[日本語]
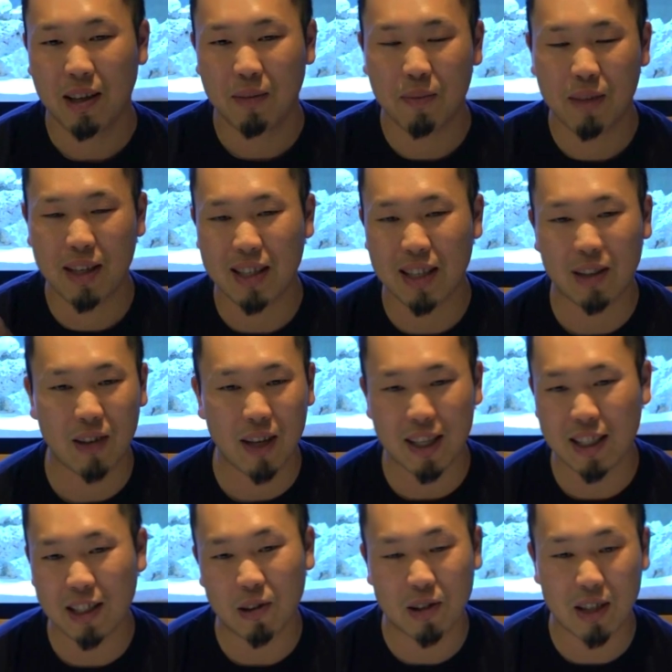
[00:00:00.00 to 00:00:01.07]
皆さんの愛
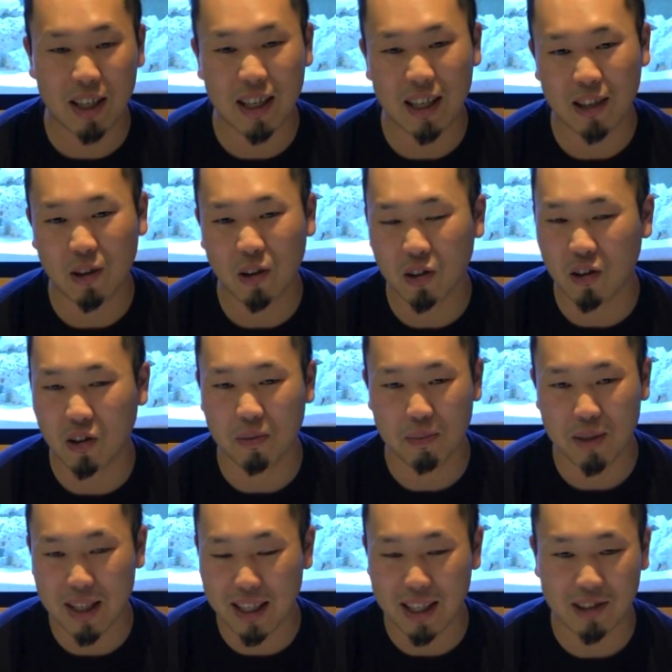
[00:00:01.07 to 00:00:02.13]
車をぜひどんどん見
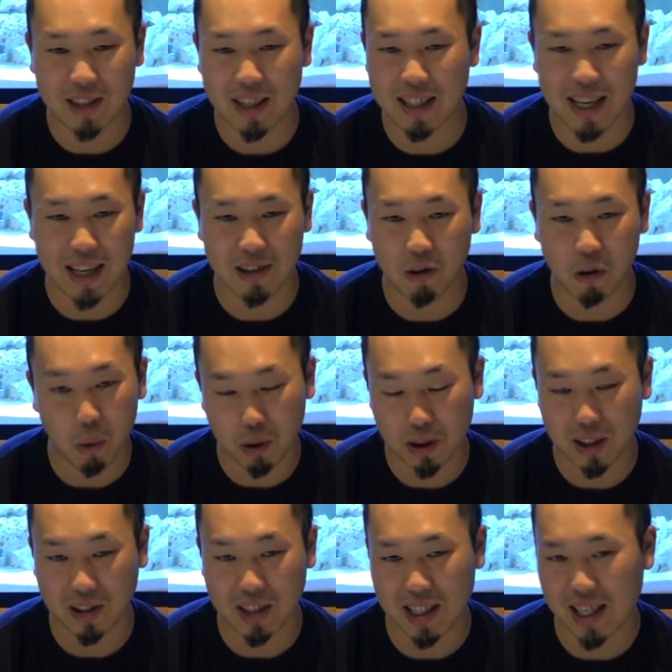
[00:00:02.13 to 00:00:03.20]
せてください応募し
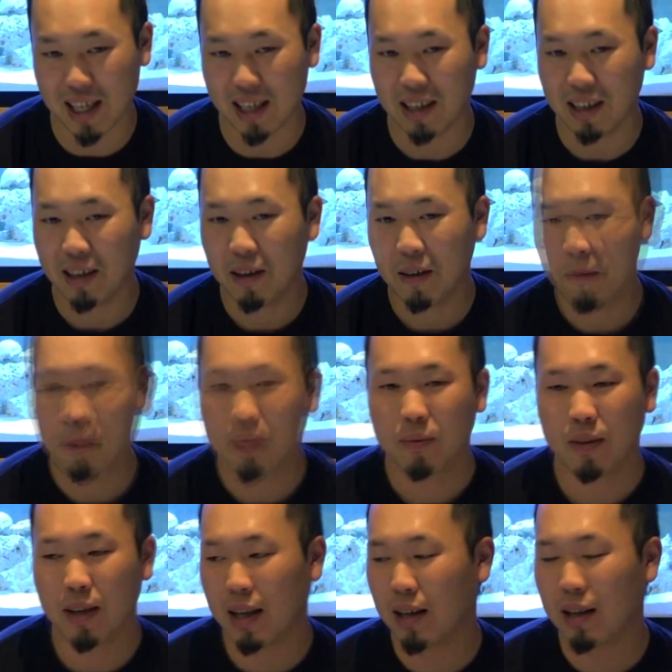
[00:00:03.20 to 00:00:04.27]
てください
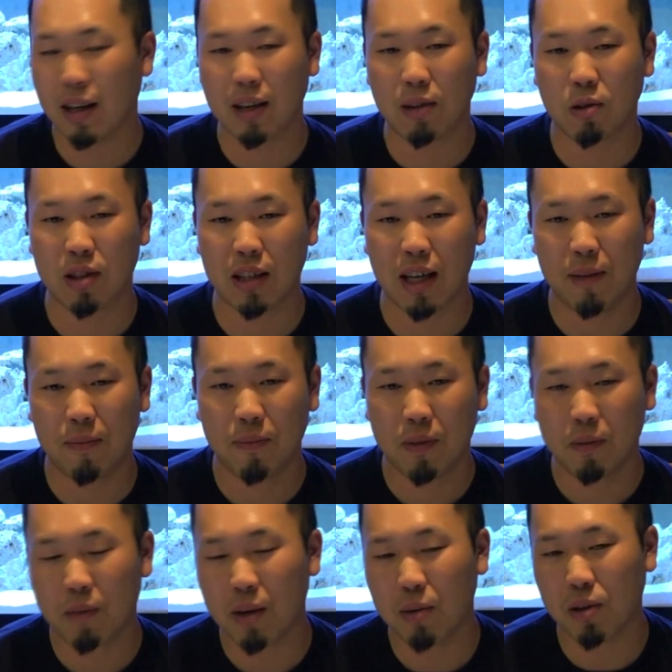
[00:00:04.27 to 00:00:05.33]
ではいこちら
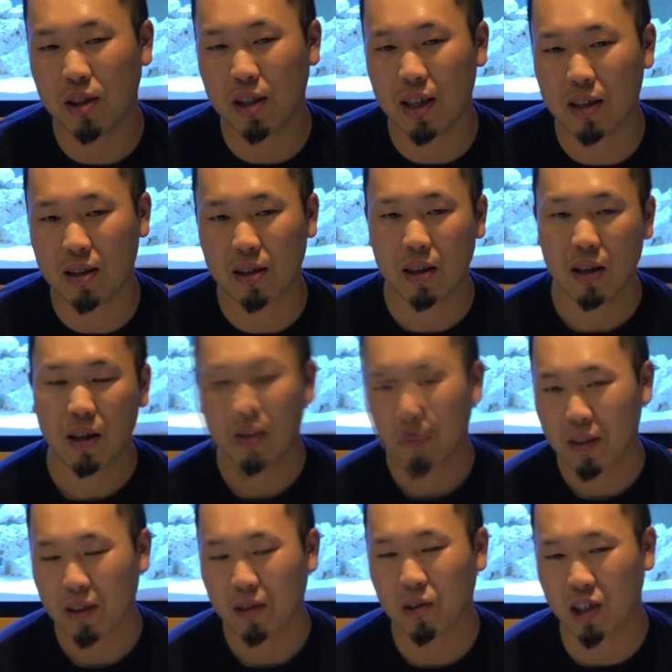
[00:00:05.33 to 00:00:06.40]
PV シリーズ
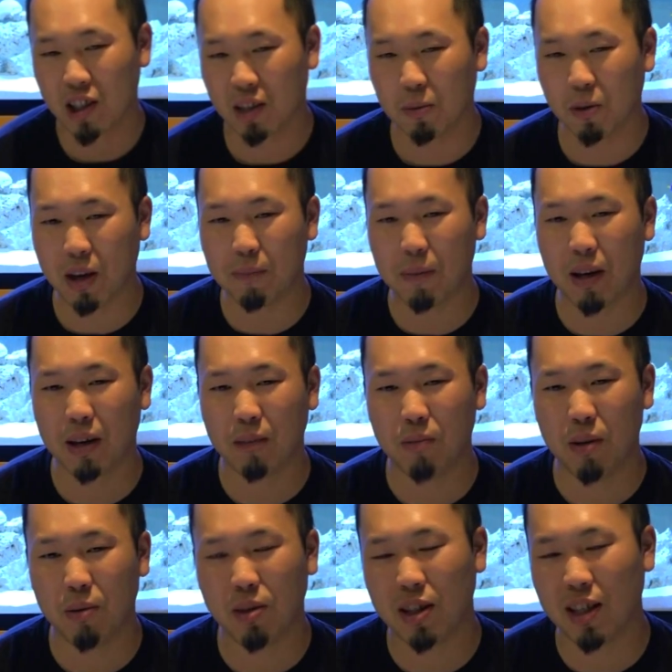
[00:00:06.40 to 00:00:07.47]
こちらもやっぱ
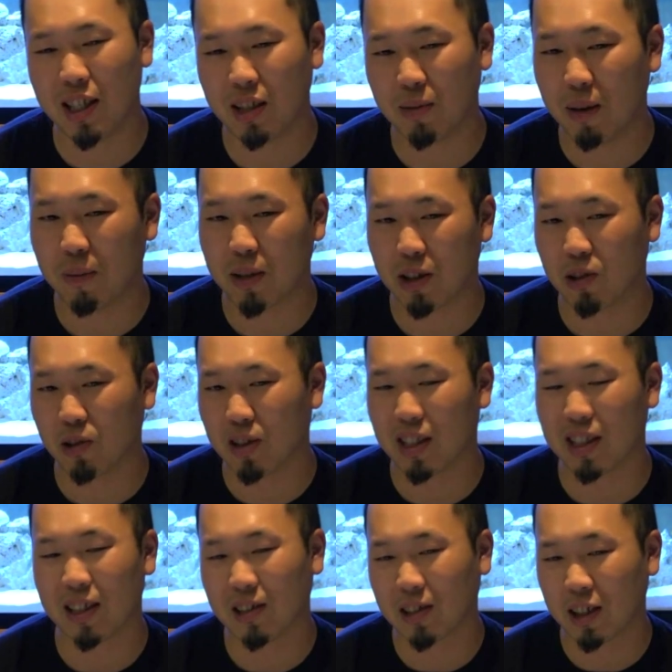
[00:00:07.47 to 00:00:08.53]
PV シリーズもやっぱ視聴者
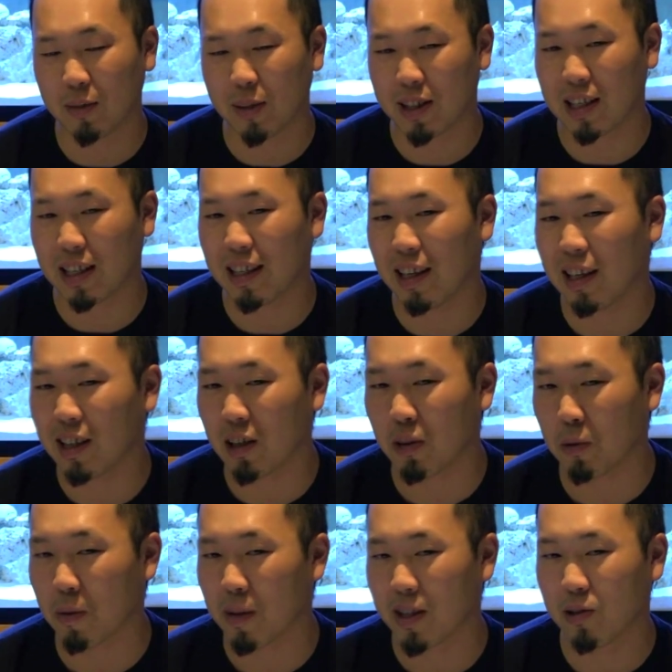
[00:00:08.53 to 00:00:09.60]
さんの車使ってやりたいと
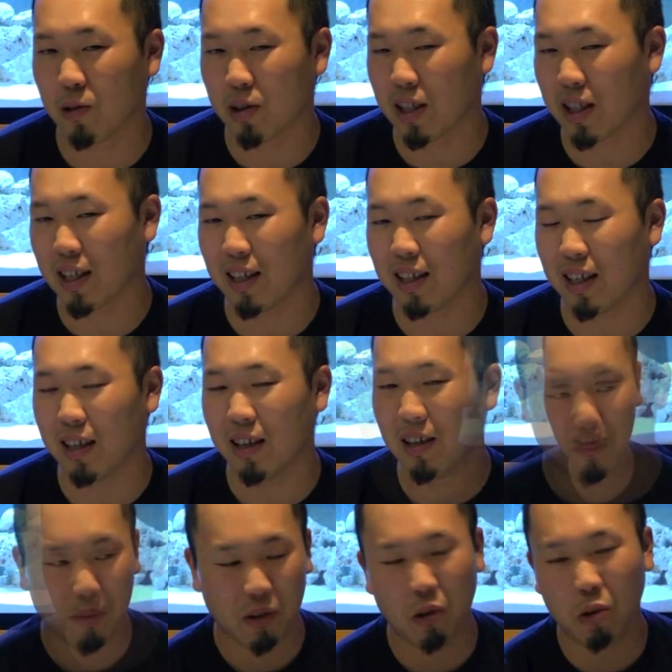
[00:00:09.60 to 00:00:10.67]
思います。どうせだったらね、
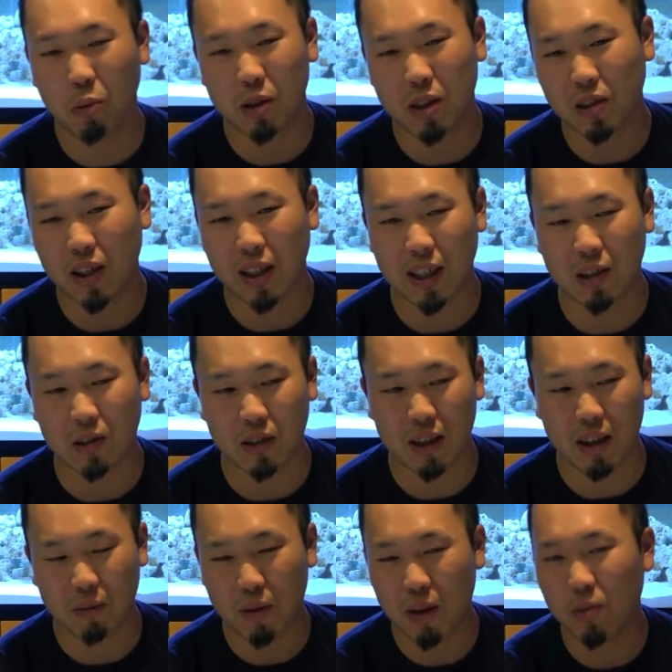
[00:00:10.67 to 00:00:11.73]
応募してくれた人に
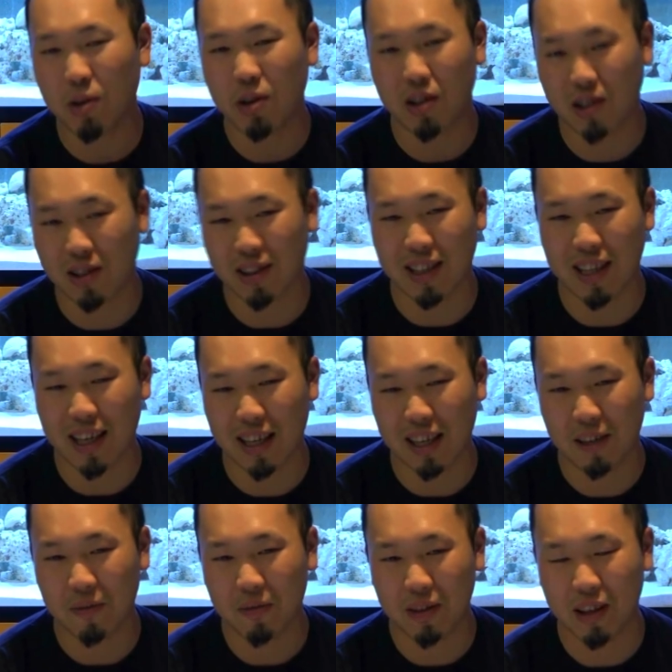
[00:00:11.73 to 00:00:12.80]
PV 作って、
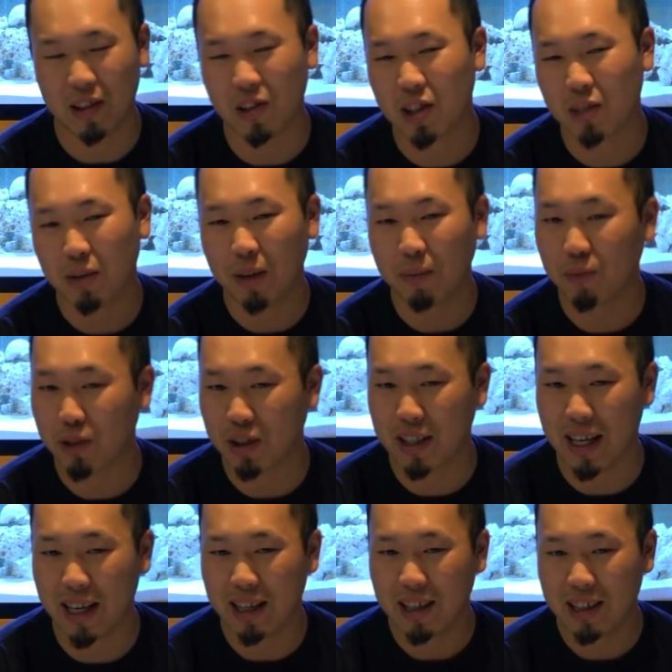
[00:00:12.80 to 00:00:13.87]
で、YouTube アップし
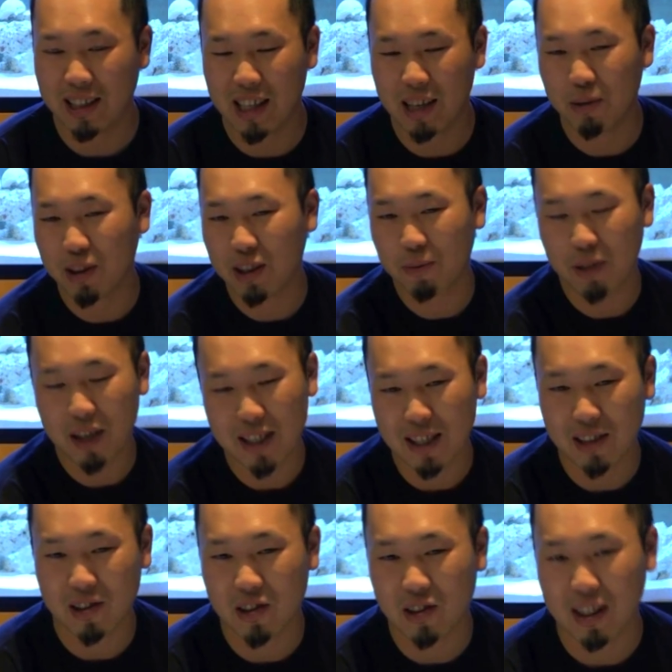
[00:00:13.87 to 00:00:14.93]
て DVD
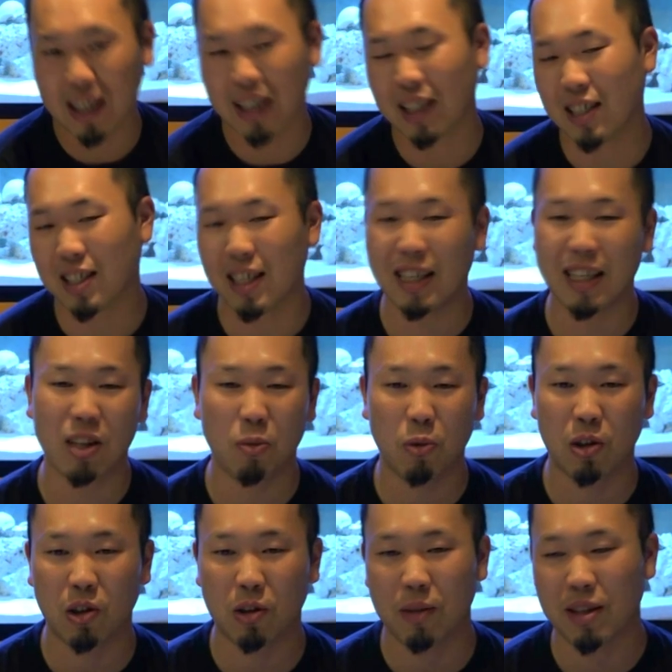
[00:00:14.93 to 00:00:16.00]
プレゼント、そんな形でやりたいと
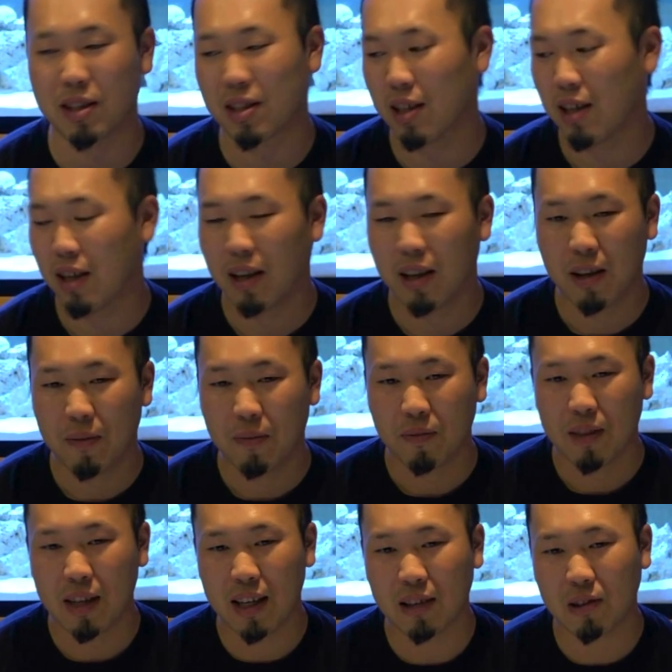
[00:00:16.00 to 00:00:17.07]
思っております。
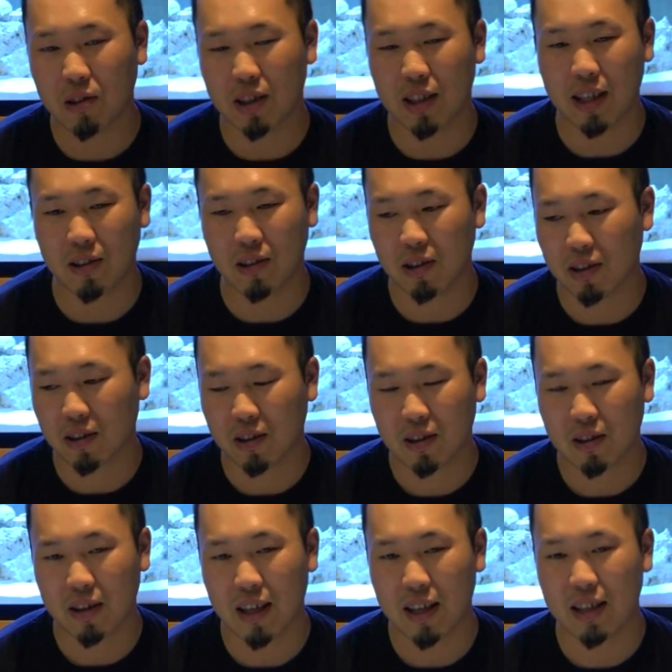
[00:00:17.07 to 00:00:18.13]
で、こちらの、
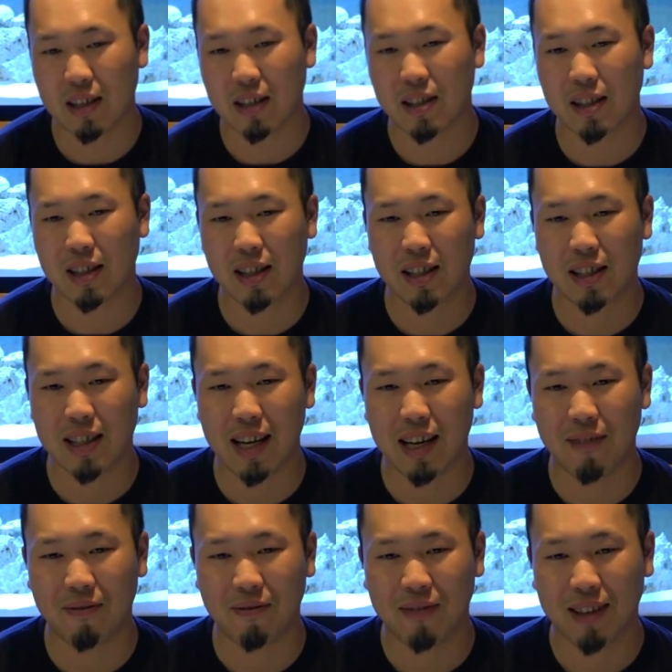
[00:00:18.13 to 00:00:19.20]
はい、次、下、
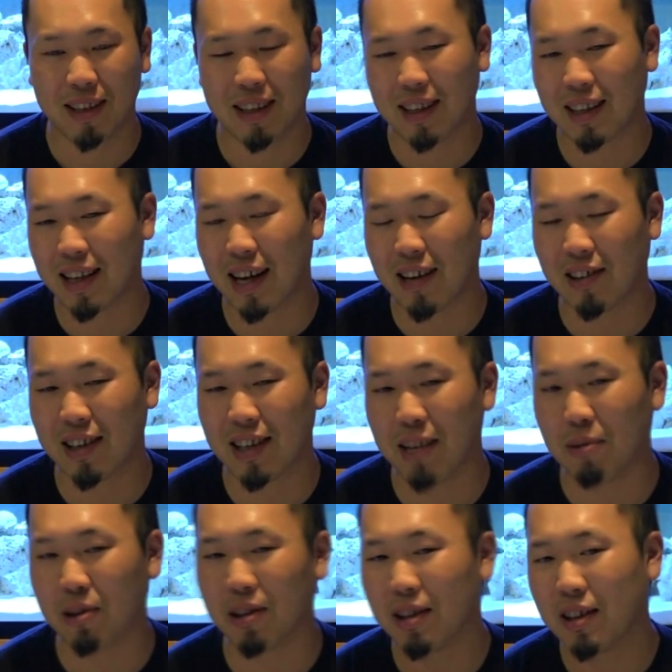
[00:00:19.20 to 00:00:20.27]
カー用品
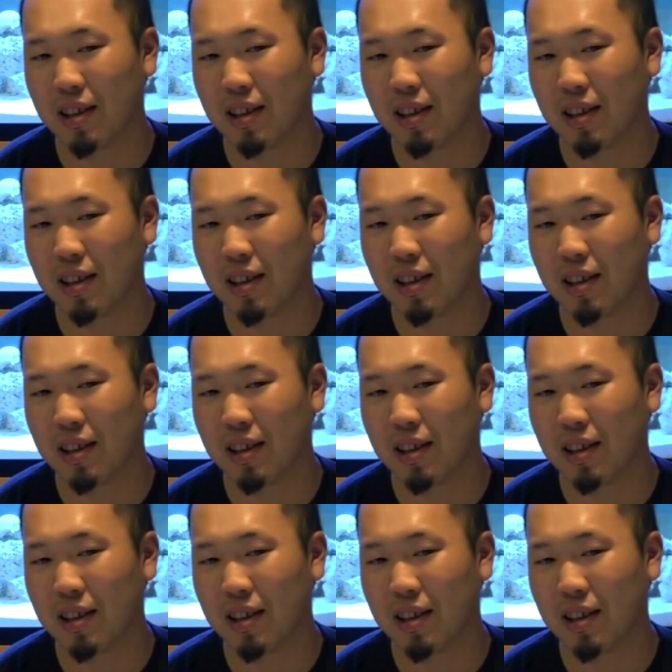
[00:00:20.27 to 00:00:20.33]
レビュー。